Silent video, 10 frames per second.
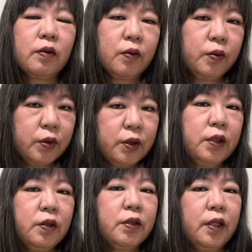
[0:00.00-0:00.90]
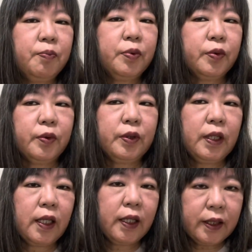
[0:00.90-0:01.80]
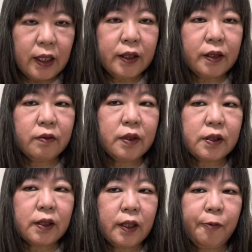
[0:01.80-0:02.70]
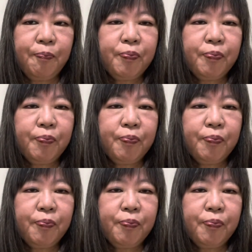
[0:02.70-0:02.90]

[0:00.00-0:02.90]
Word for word: この次のステップに上がりかけてるんですが、